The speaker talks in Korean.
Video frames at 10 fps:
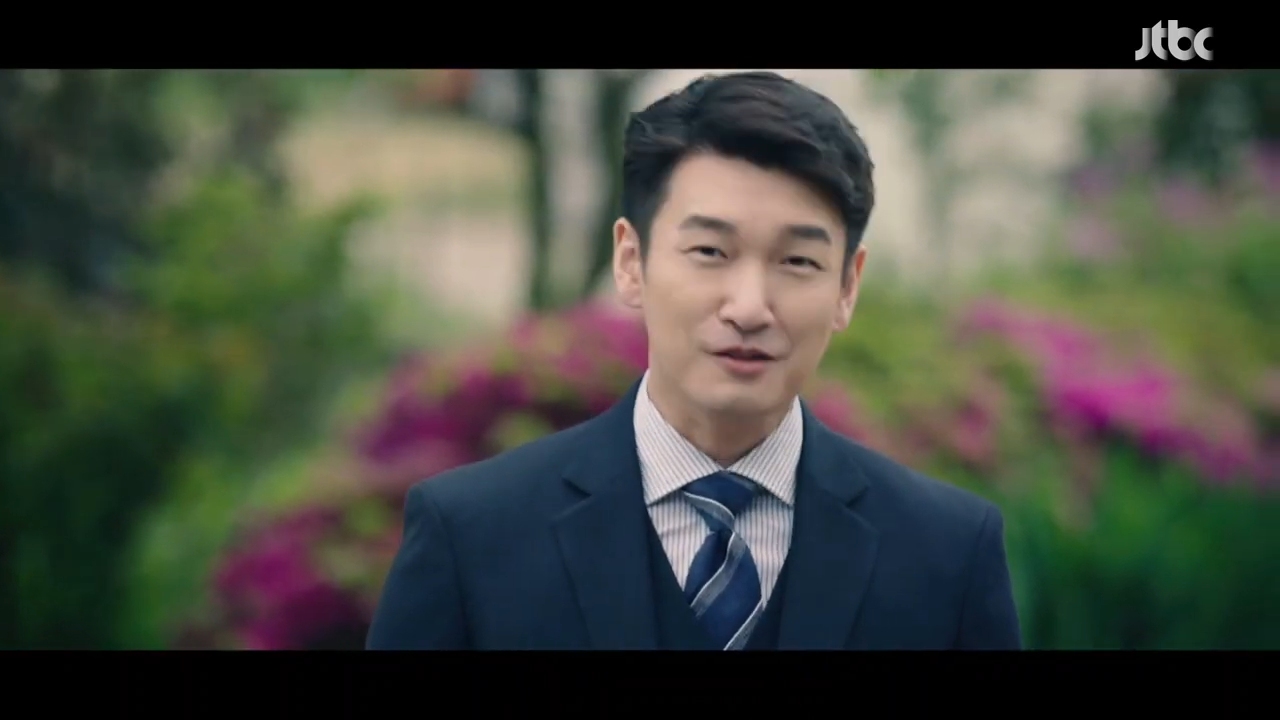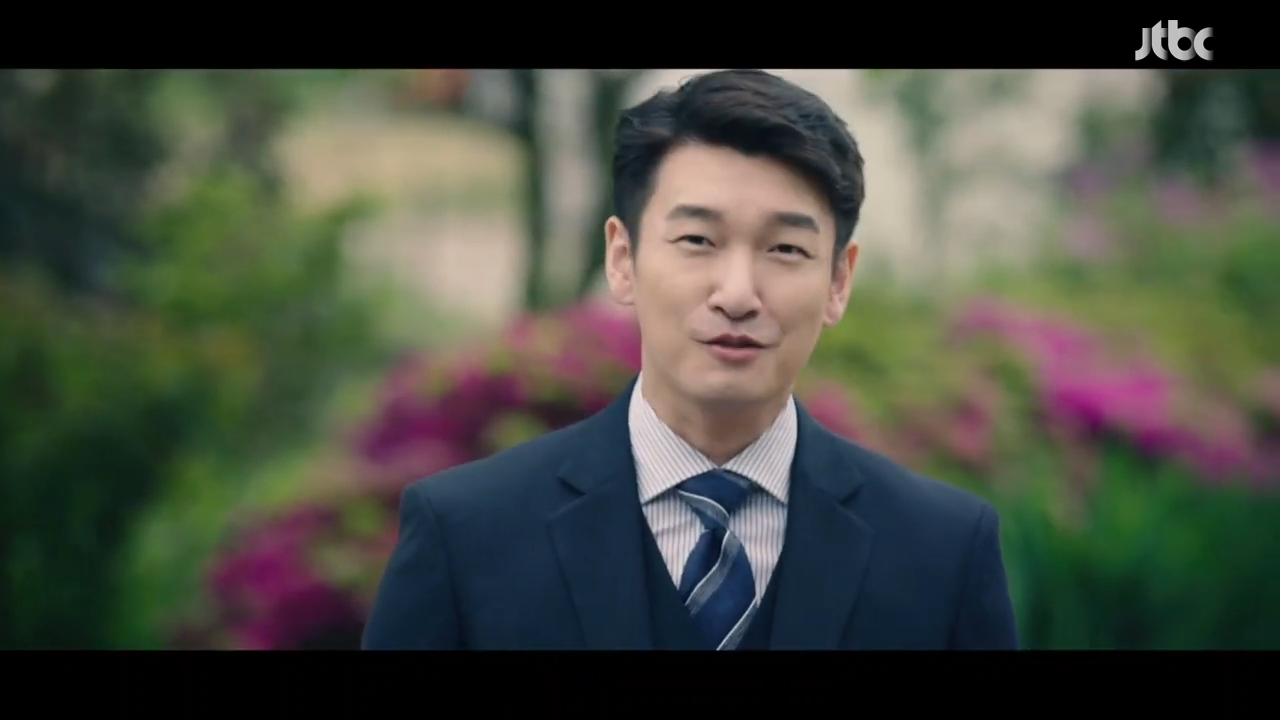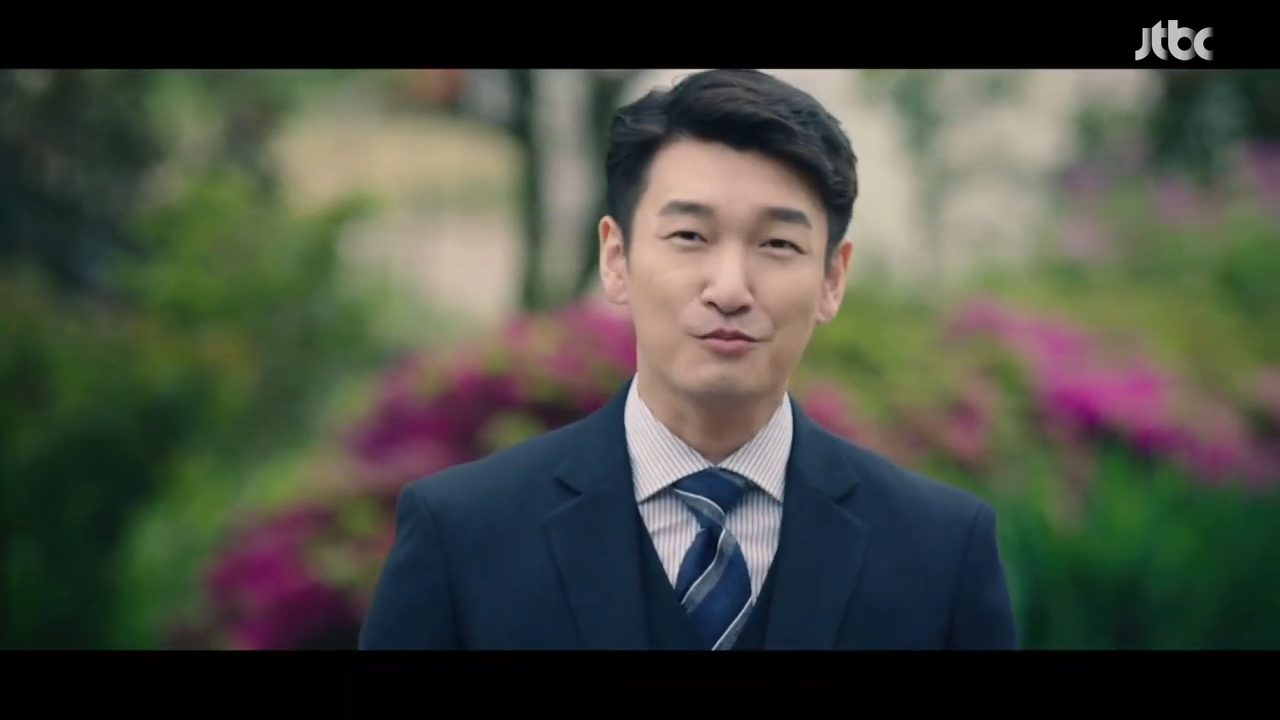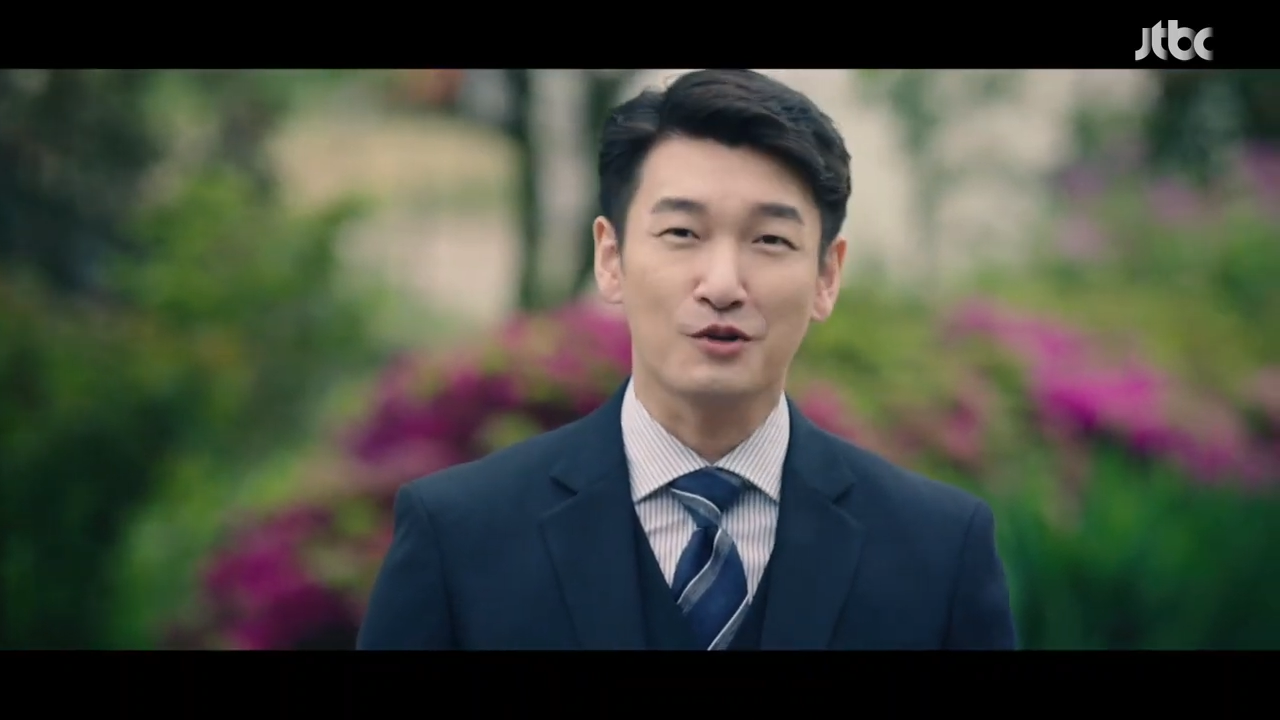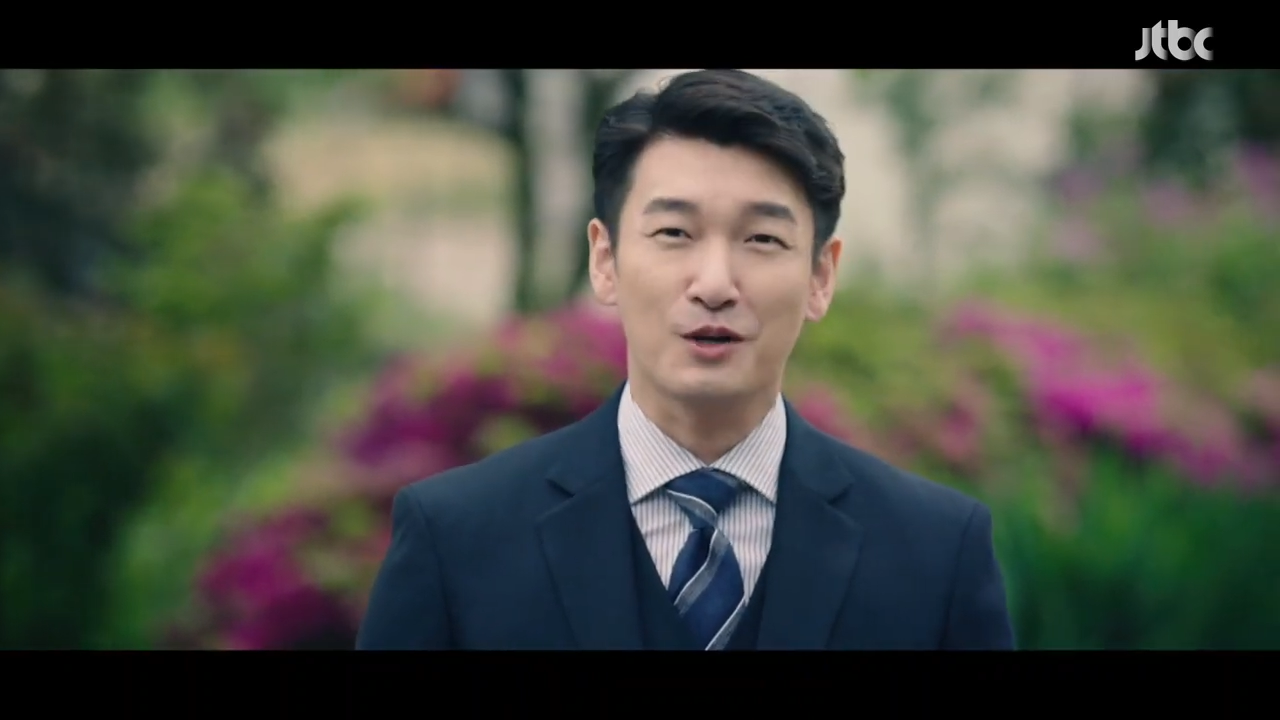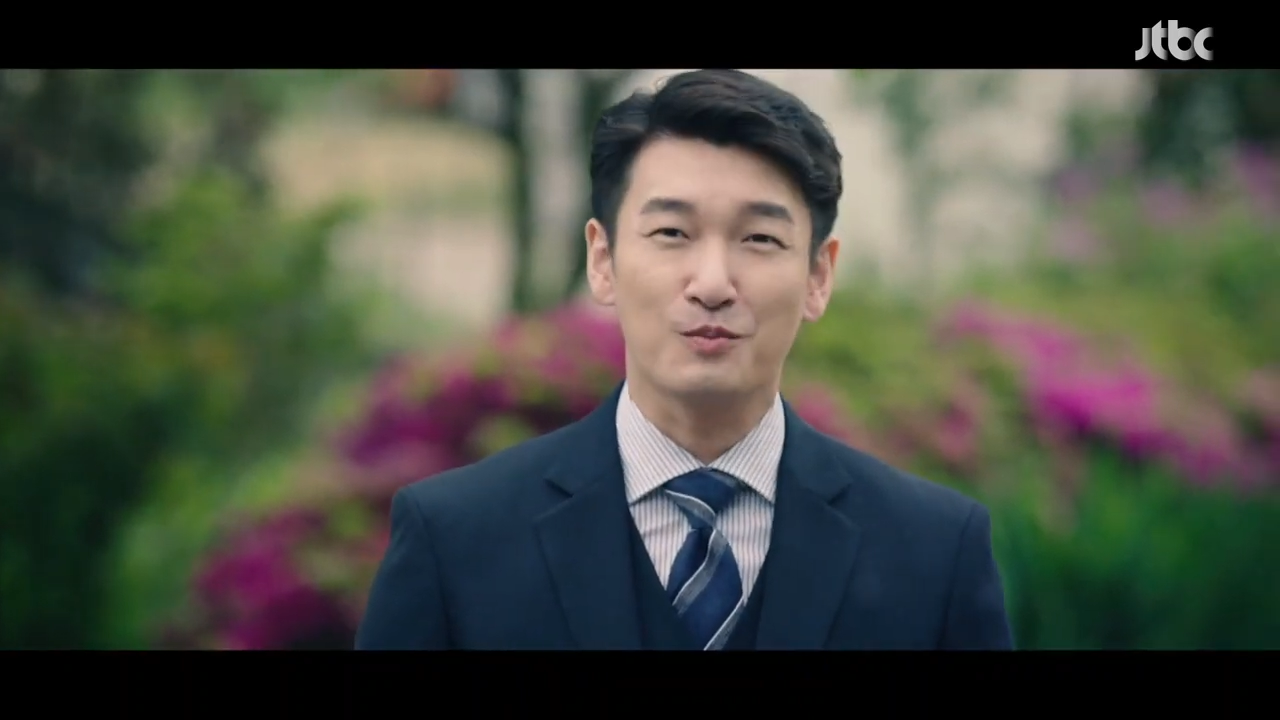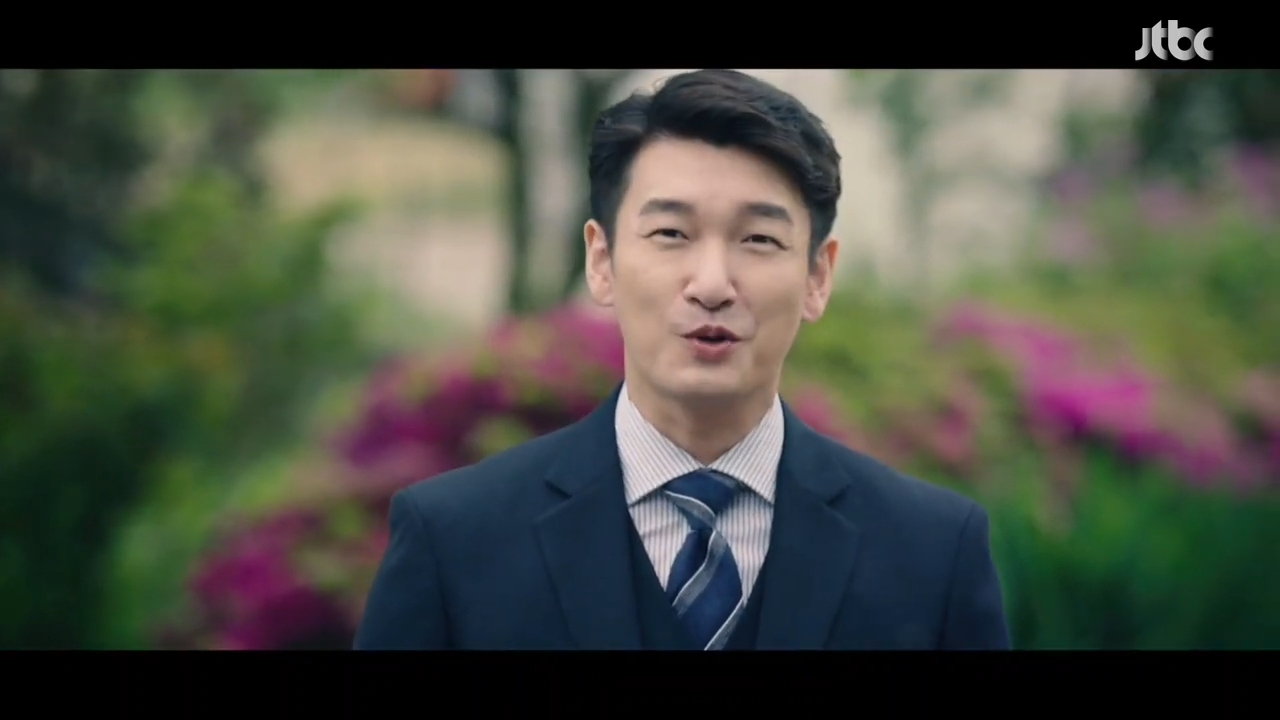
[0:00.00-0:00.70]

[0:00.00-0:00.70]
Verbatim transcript: 그럼 얘는